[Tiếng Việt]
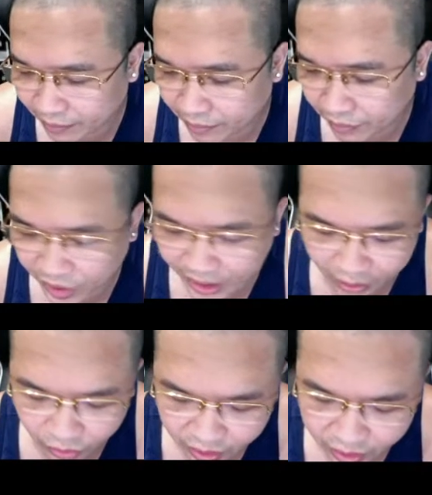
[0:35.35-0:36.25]
mọi nhà
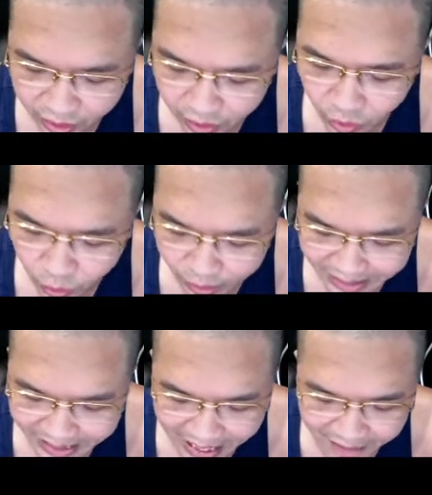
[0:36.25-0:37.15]
đầu tư cùng đánh
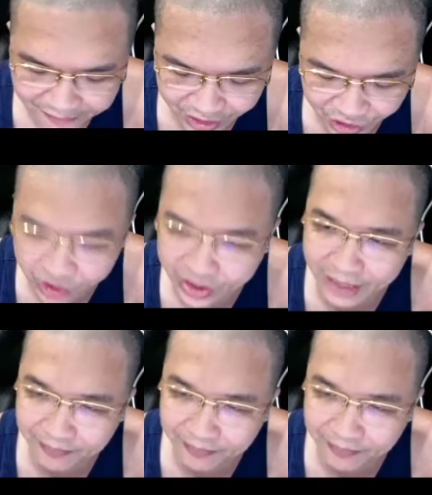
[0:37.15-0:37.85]
giá và trực tiếp